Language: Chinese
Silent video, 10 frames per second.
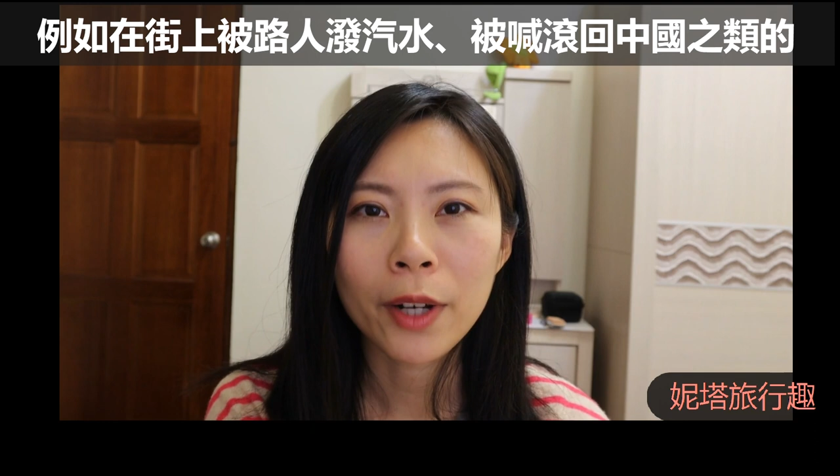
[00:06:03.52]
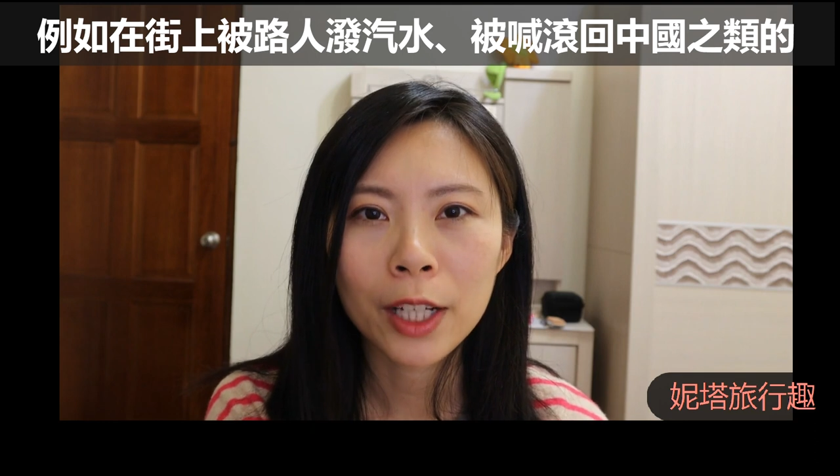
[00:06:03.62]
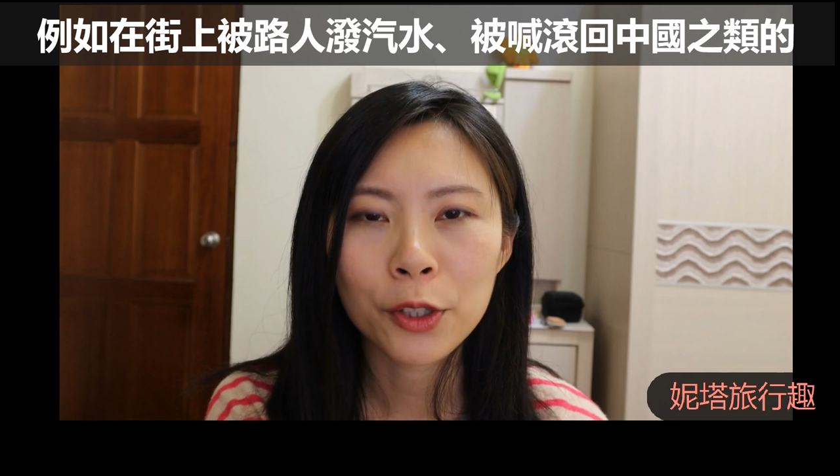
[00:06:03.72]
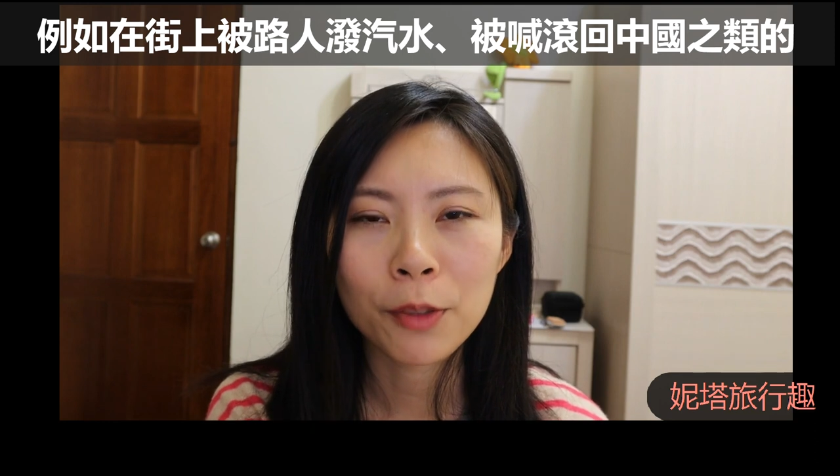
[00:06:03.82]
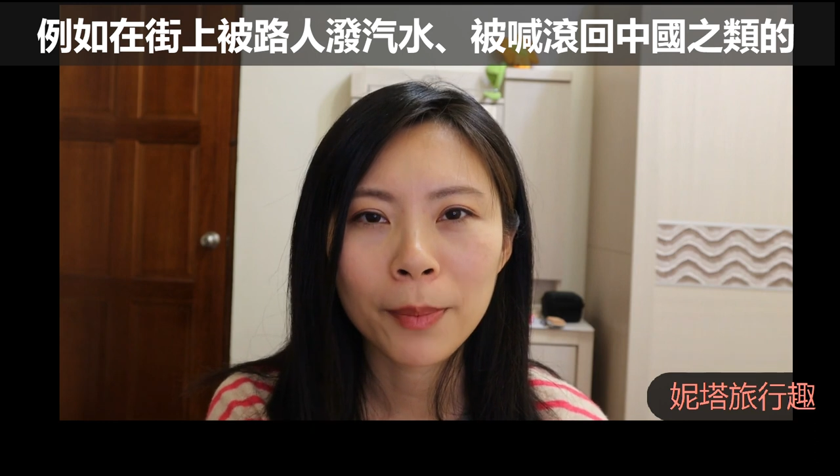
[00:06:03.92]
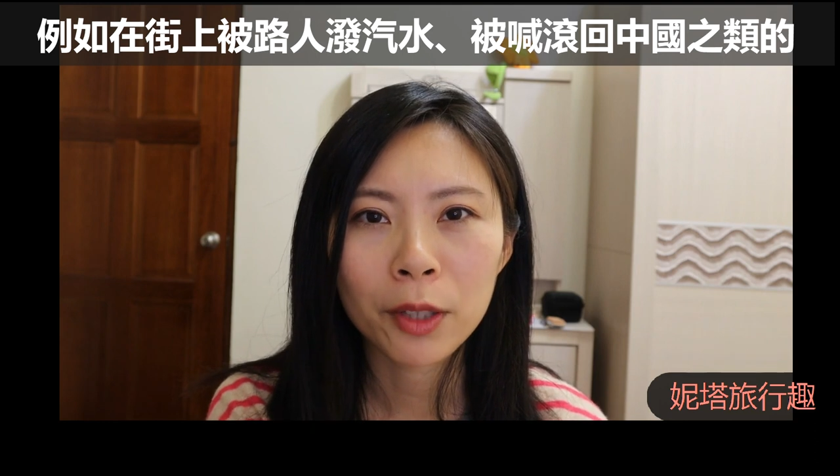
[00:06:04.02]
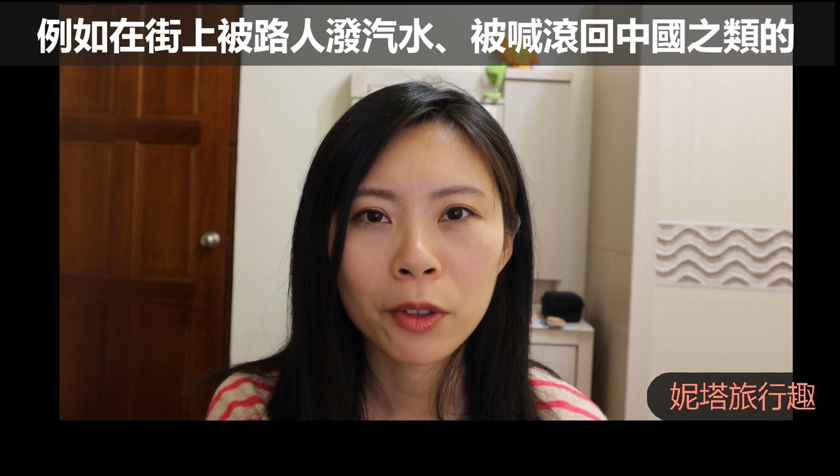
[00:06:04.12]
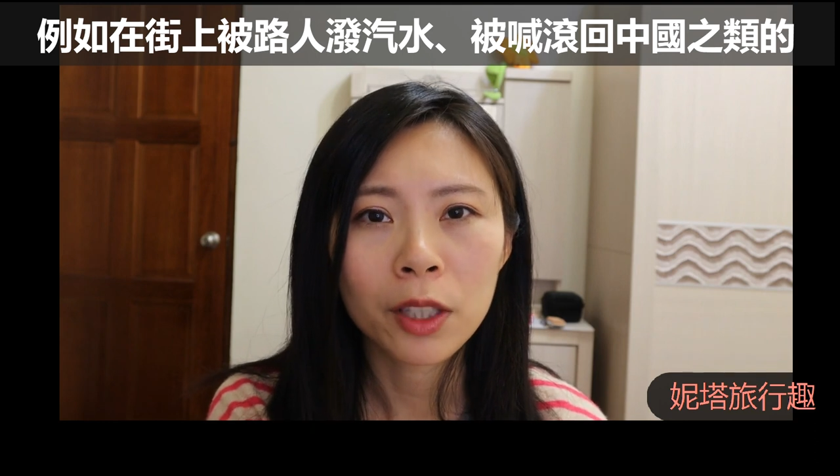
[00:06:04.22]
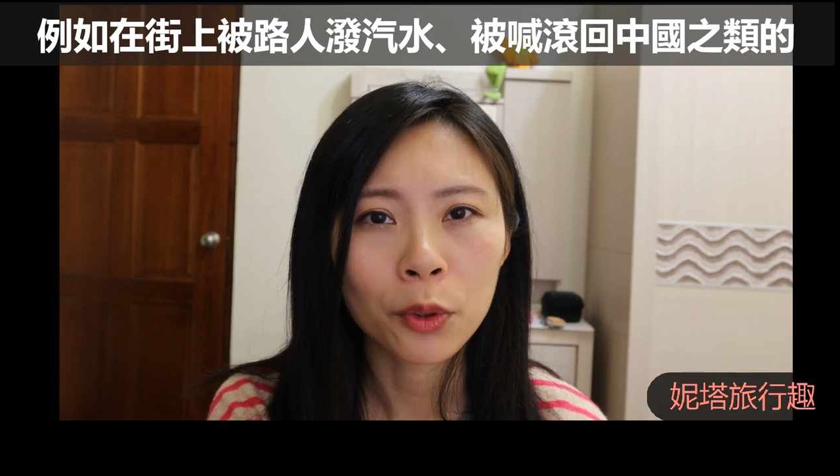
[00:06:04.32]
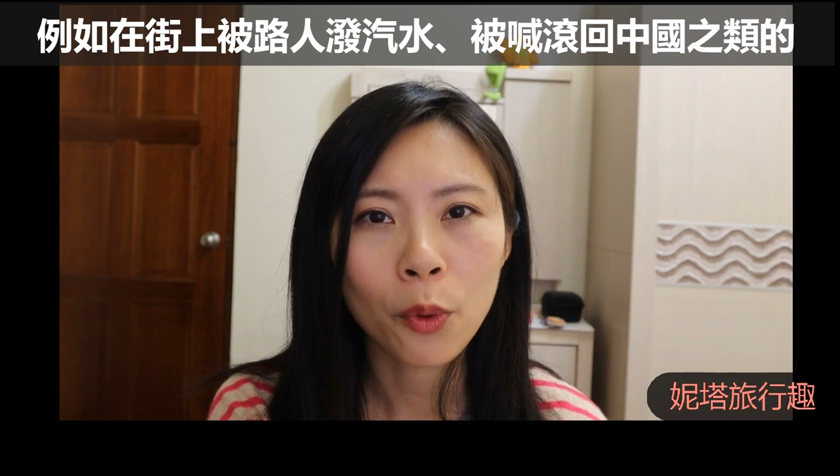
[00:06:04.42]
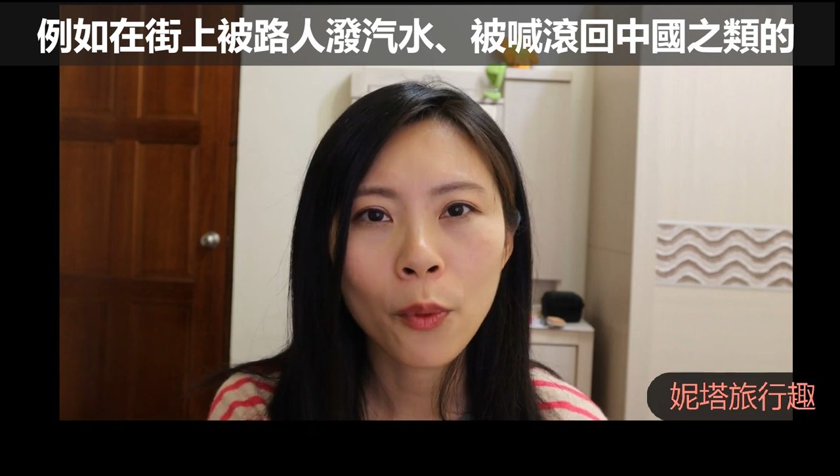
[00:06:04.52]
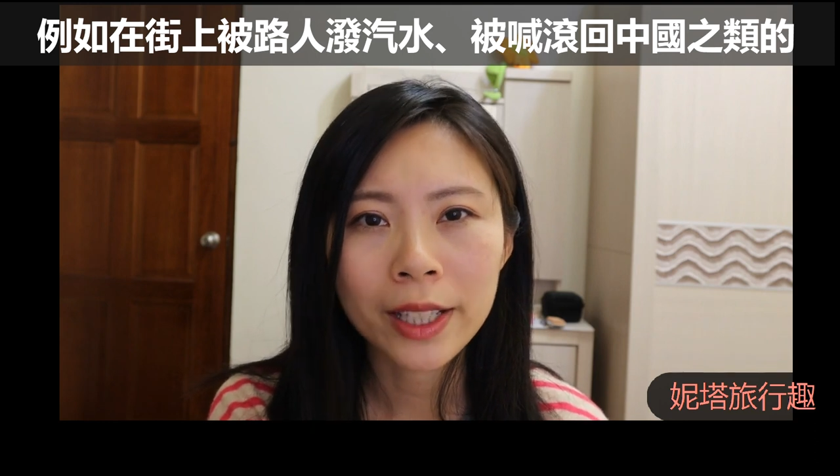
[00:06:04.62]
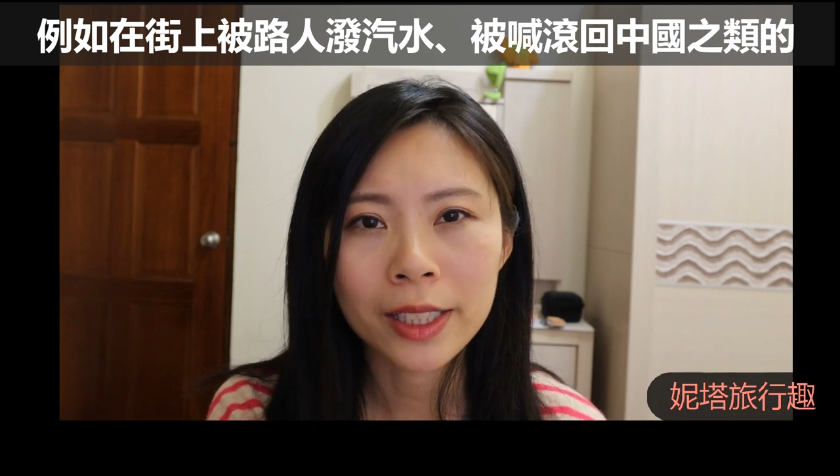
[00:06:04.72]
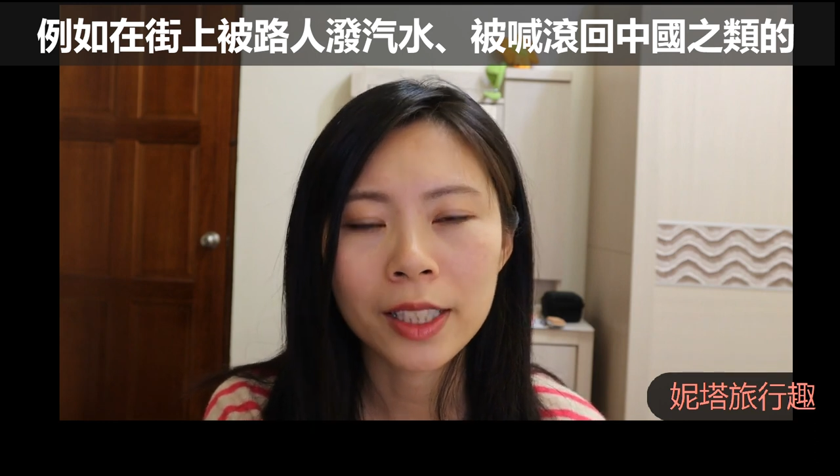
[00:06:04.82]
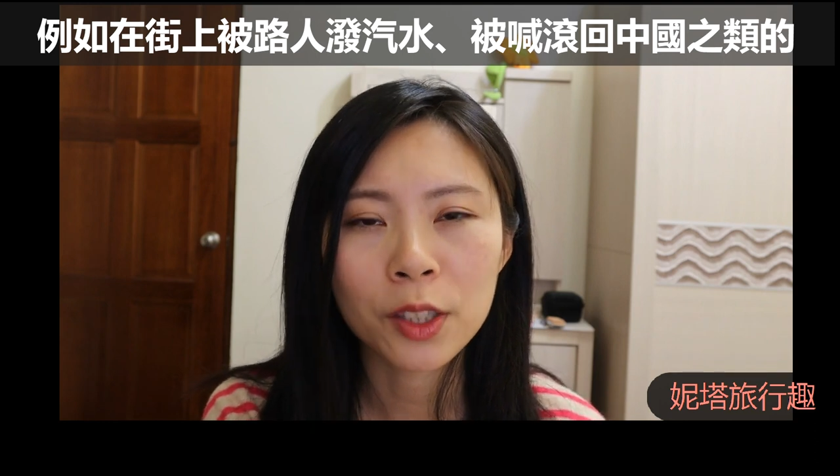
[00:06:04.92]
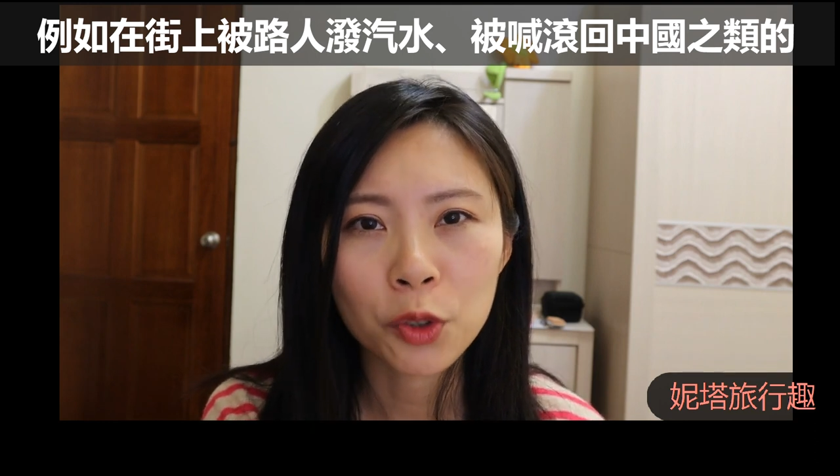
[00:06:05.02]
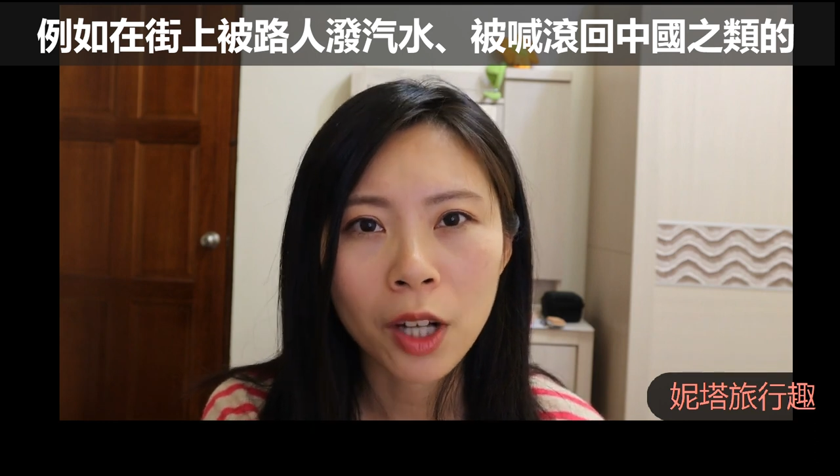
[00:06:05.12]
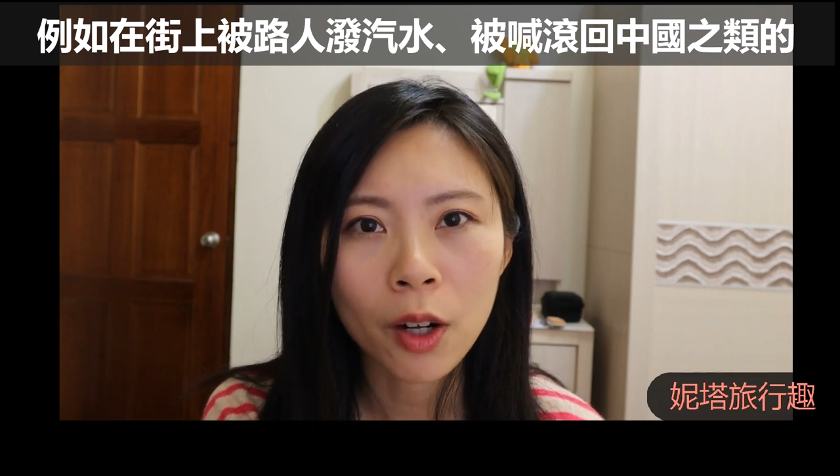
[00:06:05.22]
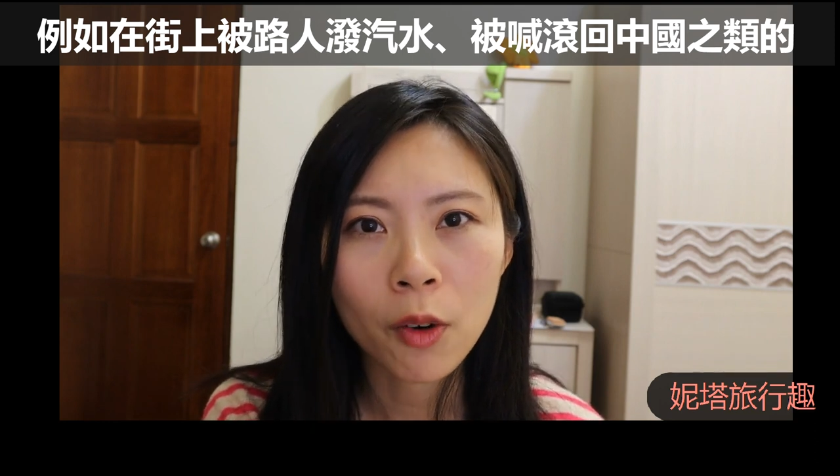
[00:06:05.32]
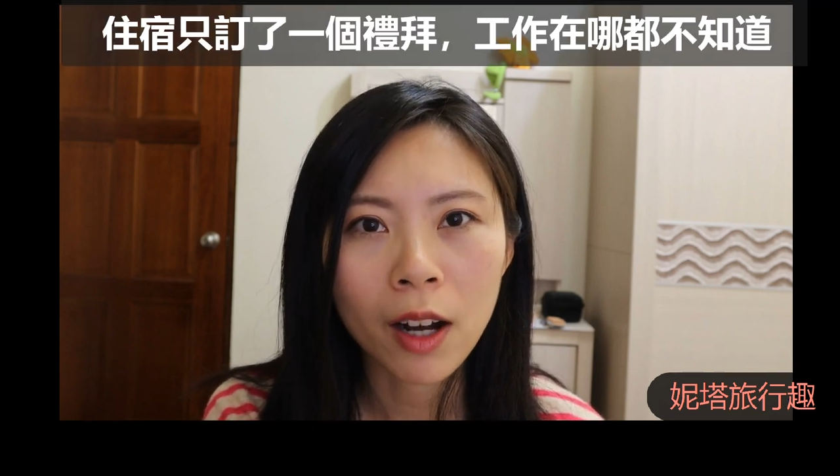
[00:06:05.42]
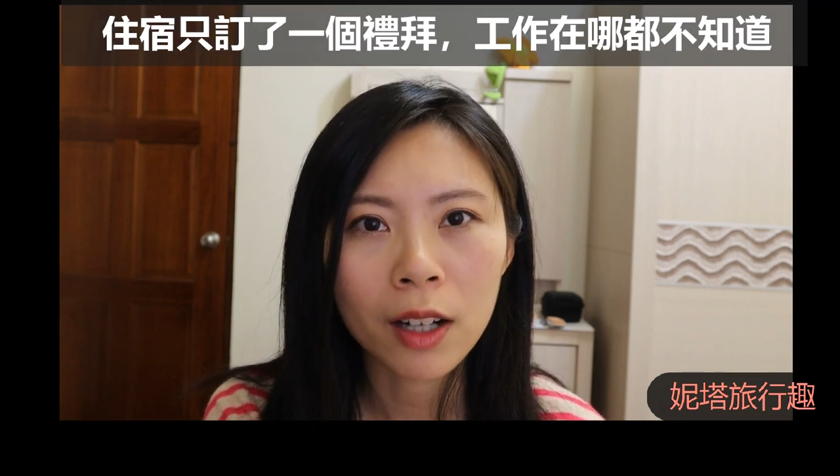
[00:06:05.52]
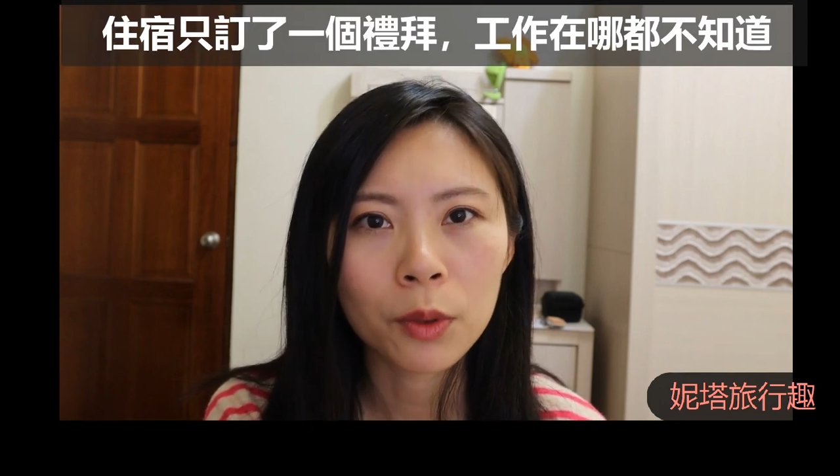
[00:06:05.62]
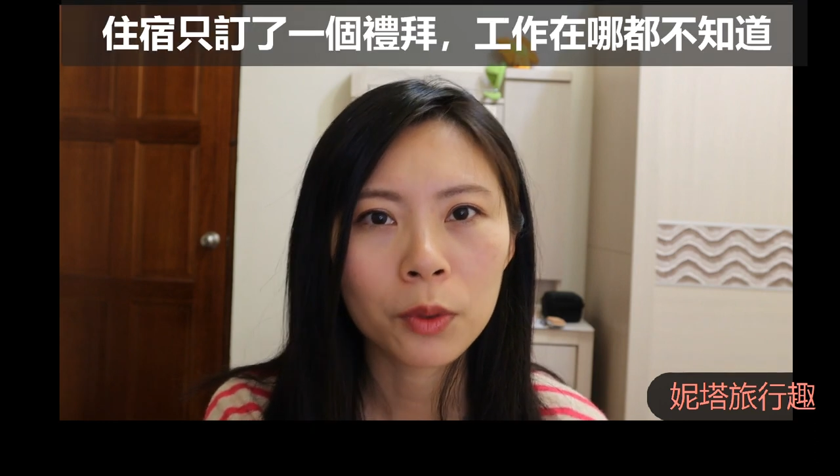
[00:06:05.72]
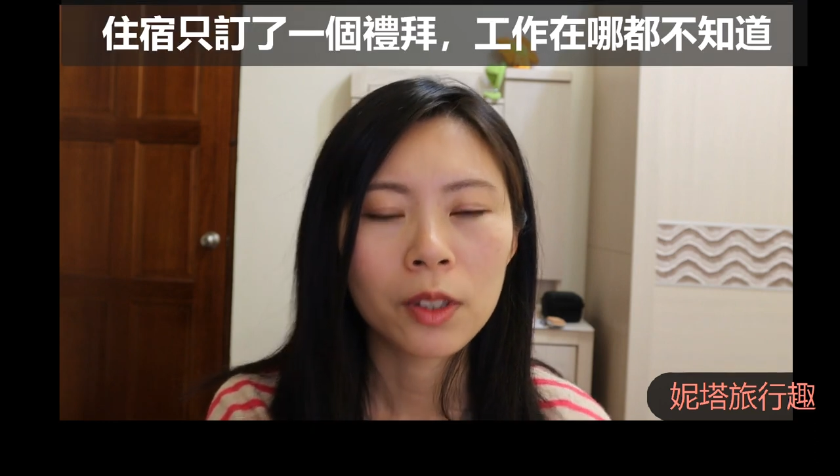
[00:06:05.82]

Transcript: 我可以去面对很多未知的状况，